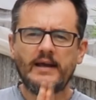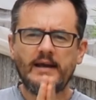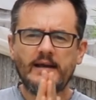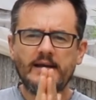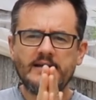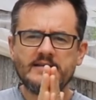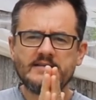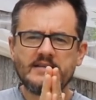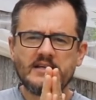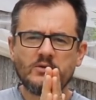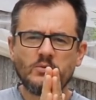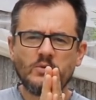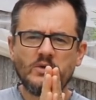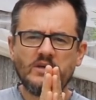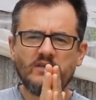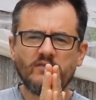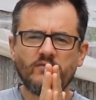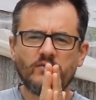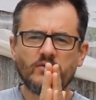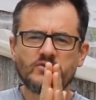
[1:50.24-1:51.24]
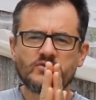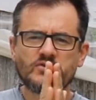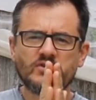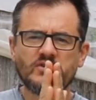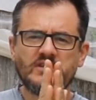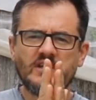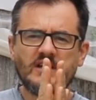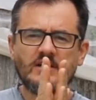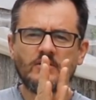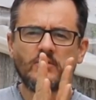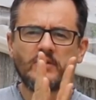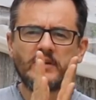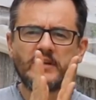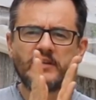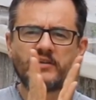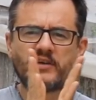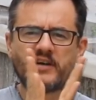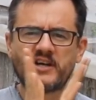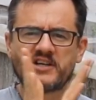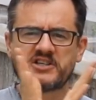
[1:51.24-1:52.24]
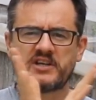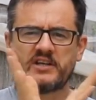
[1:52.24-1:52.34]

et les aiguilles vont se décoller de la